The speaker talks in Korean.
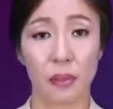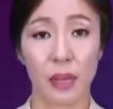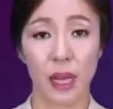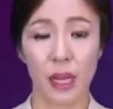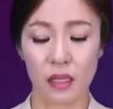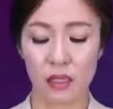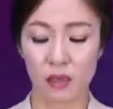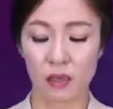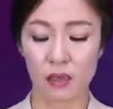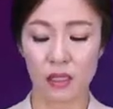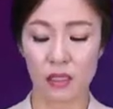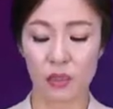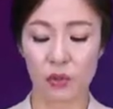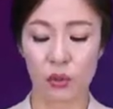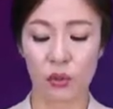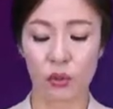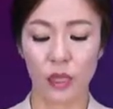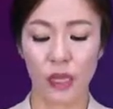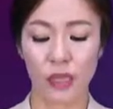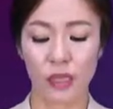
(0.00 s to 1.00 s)
파라스터널
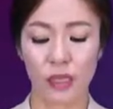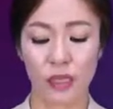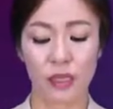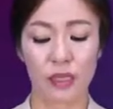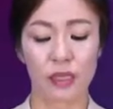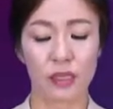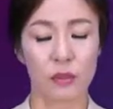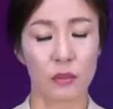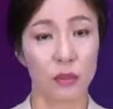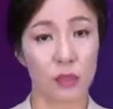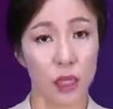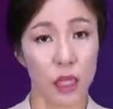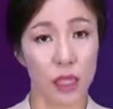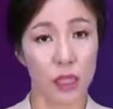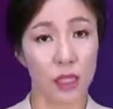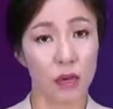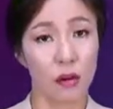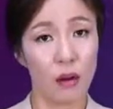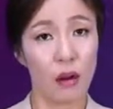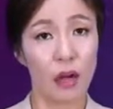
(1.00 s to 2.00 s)
쇼라식스
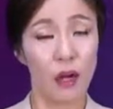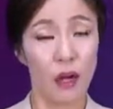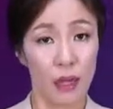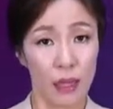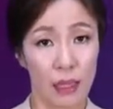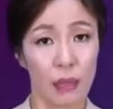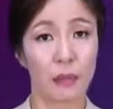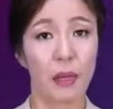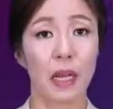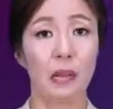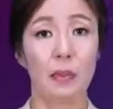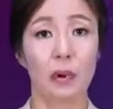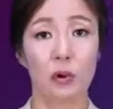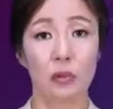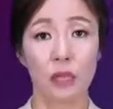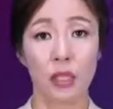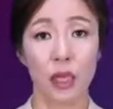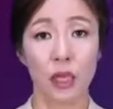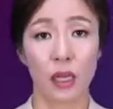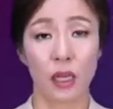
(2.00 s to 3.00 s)
뷰에서
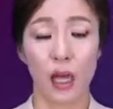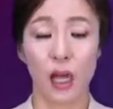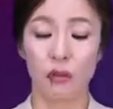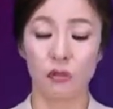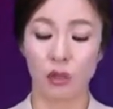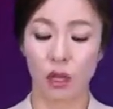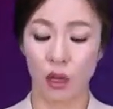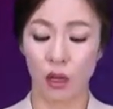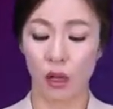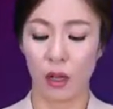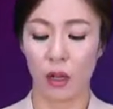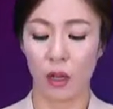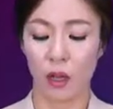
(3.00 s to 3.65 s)
레벨별로 체킹하고요.